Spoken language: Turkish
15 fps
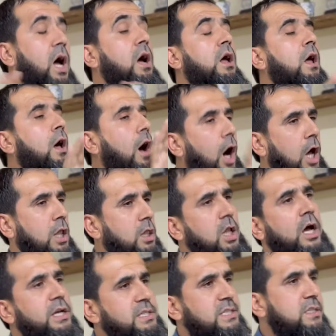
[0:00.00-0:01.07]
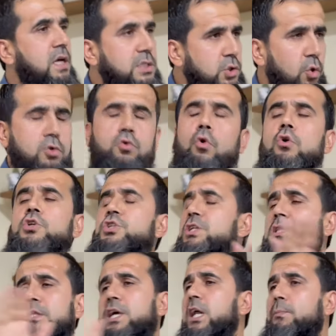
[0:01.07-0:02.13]
Ha Allah isterse olur o
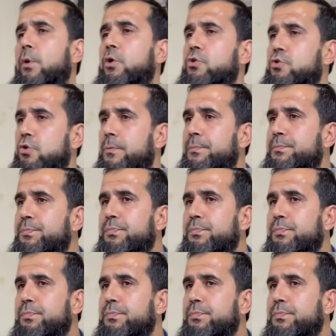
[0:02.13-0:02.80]
işin diğer boyutu.